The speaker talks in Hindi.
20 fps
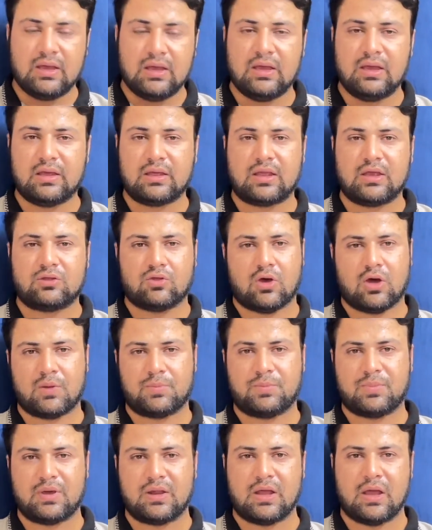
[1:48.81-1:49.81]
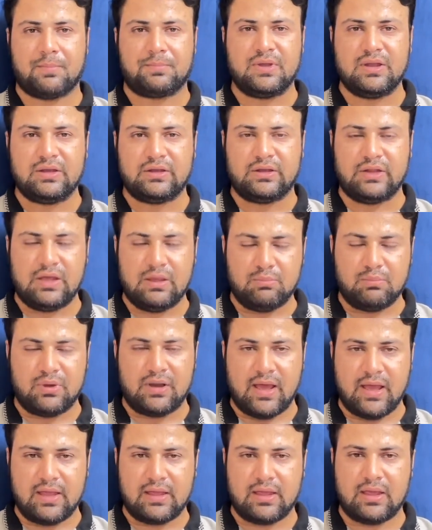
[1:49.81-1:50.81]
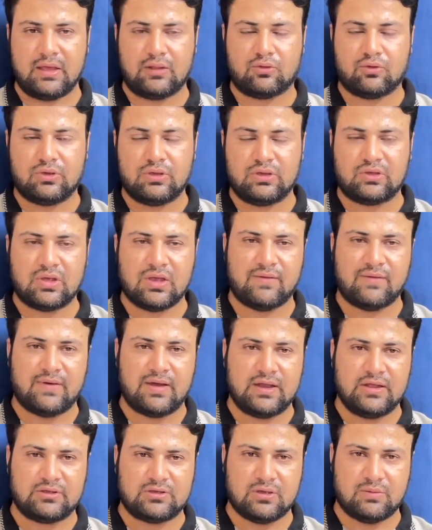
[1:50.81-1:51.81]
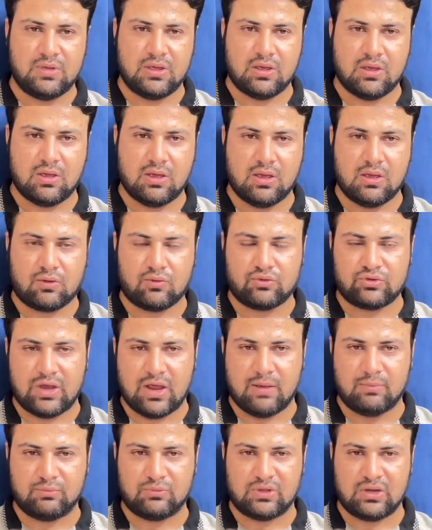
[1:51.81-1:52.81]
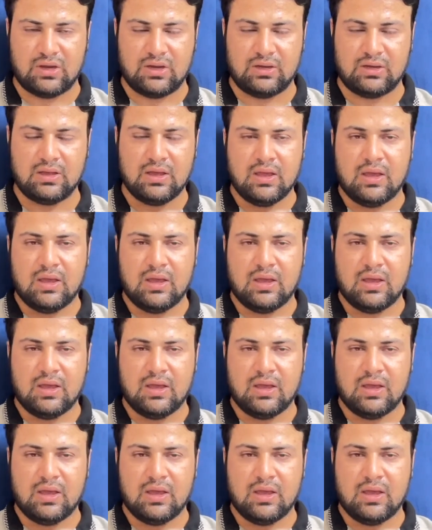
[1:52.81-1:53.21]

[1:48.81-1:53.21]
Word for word: के तौर पर अपनी टीम बनाएंगे तो इस हवाले से भी कुछ अहम तरीन